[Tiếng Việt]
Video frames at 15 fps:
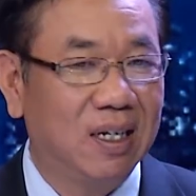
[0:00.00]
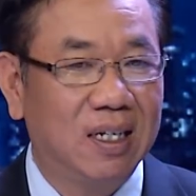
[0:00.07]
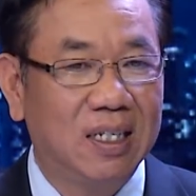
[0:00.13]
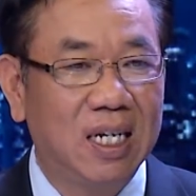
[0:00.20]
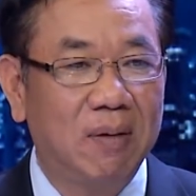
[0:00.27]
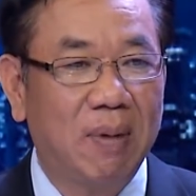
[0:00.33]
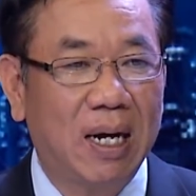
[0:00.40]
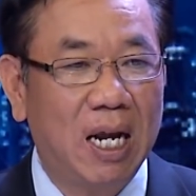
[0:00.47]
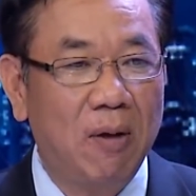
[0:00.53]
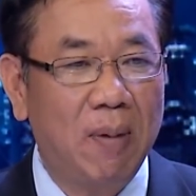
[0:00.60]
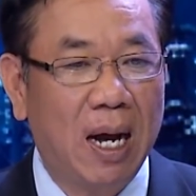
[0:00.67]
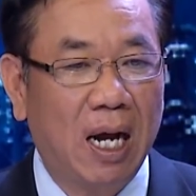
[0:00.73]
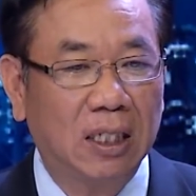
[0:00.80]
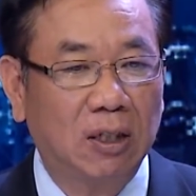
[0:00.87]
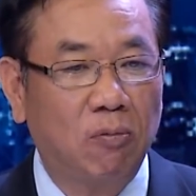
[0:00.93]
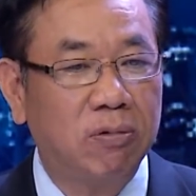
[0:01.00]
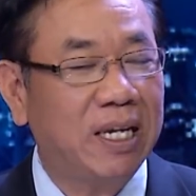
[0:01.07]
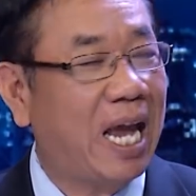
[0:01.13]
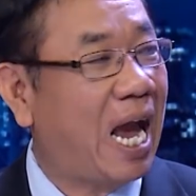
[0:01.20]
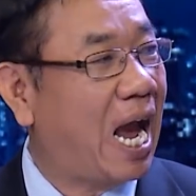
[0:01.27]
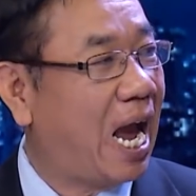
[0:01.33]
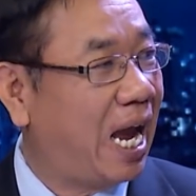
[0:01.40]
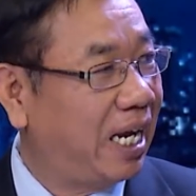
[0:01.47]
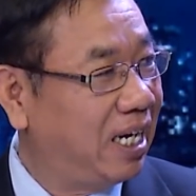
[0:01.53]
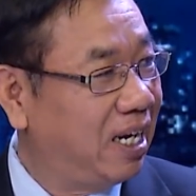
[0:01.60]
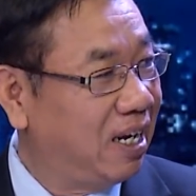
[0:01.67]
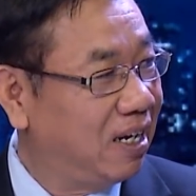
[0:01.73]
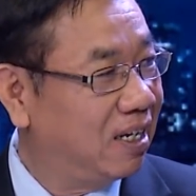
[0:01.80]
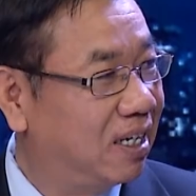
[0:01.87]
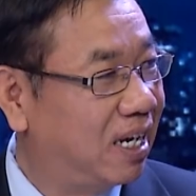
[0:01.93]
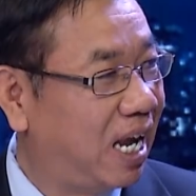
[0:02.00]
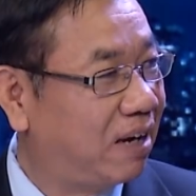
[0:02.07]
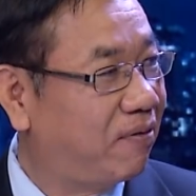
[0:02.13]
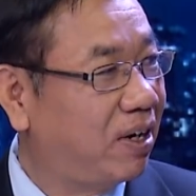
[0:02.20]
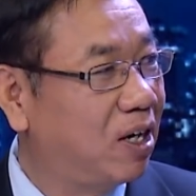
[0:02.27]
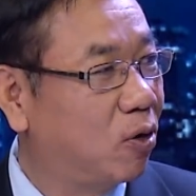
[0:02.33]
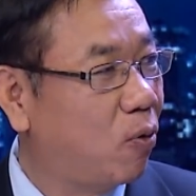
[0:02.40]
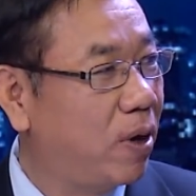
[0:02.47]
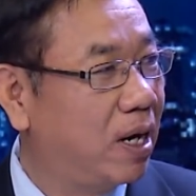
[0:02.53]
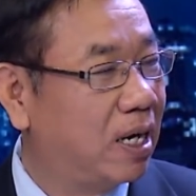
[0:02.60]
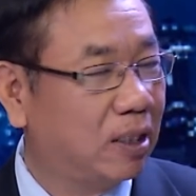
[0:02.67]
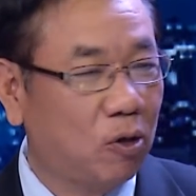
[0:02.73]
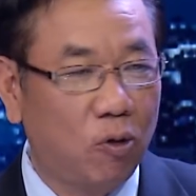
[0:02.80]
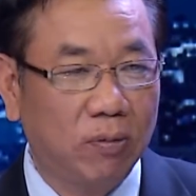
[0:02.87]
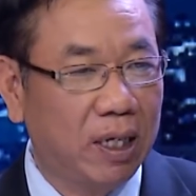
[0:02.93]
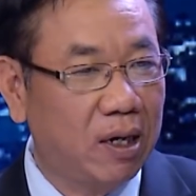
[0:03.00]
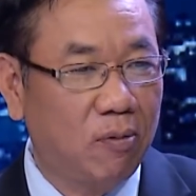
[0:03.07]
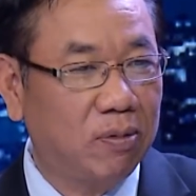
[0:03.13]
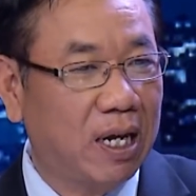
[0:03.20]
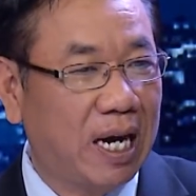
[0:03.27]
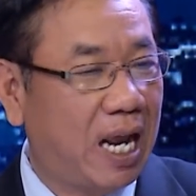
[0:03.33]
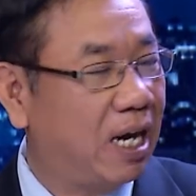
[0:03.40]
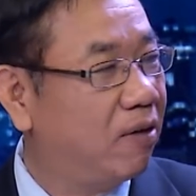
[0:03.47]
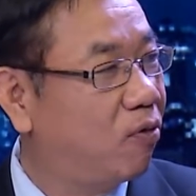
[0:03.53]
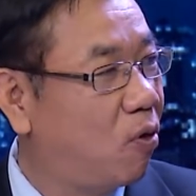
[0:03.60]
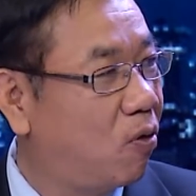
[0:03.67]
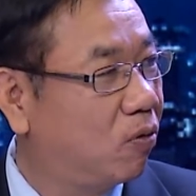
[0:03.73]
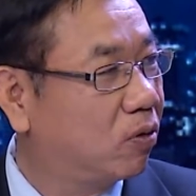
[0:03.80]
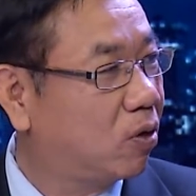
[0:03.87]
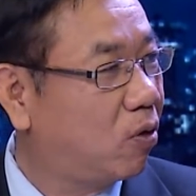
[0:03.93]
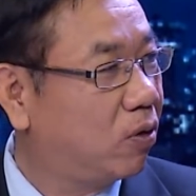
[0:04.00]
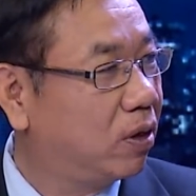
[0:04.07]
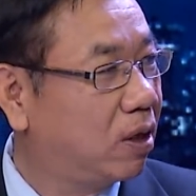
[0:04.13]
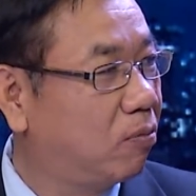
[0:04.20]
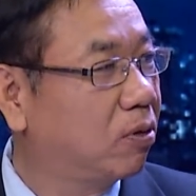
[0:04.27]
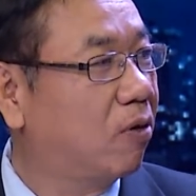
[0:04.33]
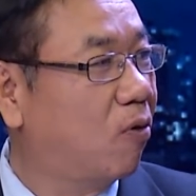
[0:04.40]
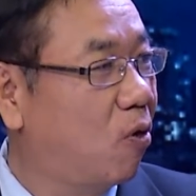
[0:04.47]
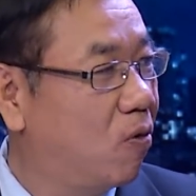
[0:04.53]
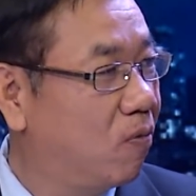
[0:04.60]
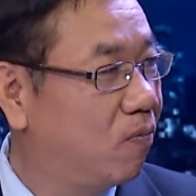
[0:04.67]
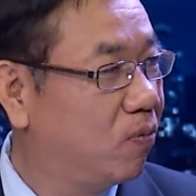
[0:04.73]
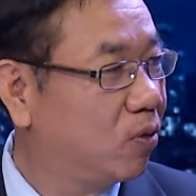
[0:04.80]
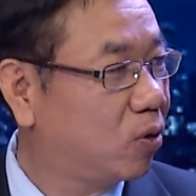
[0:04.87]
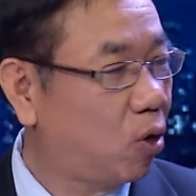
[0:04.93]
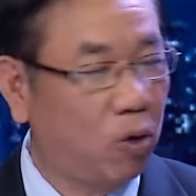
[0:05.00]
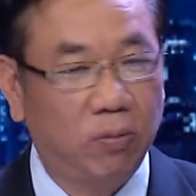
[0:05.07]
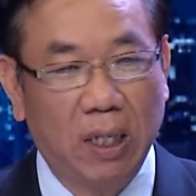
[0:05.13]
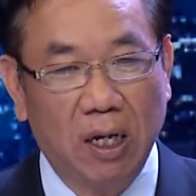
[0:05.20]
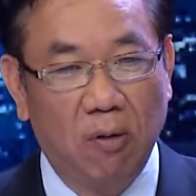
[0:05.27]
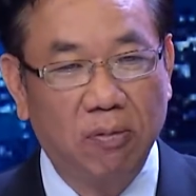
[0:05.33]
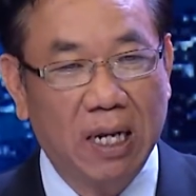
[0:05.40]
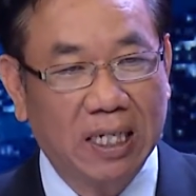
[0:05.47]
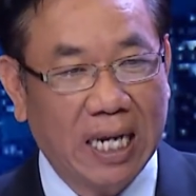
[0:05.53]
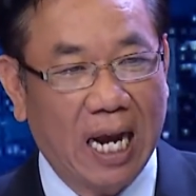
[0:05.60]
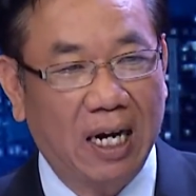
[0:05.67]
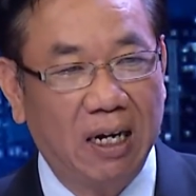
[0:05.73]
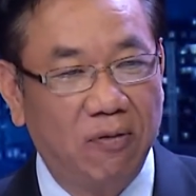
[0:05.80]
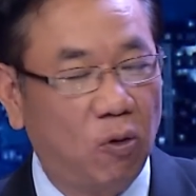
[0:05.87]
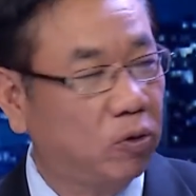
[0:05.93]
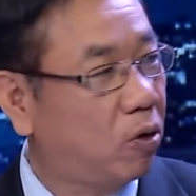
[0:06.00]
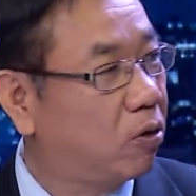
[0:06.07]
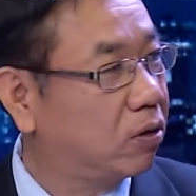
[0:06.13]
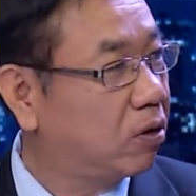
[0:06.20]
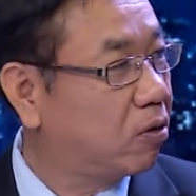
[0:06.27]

nhưng mà nếu mà ở trong nhà anh á anh vẫn được quyền là tôi không thích ông da đen này vô tôi không cho vô tôi không thích à. ông da trắng này vô tôi tôi